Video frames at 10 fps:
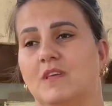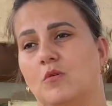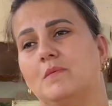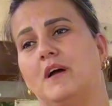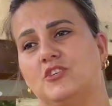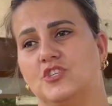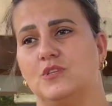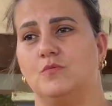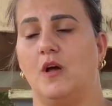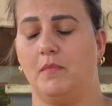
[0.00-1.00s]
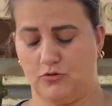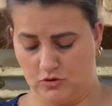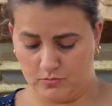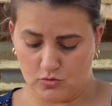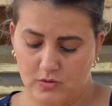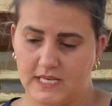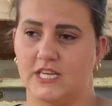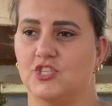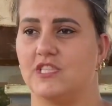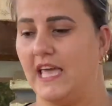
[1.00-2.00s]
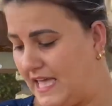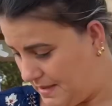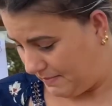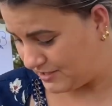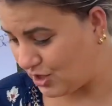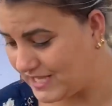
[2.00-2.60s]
eu imagino. É uma dor muito grande, né? Mas olha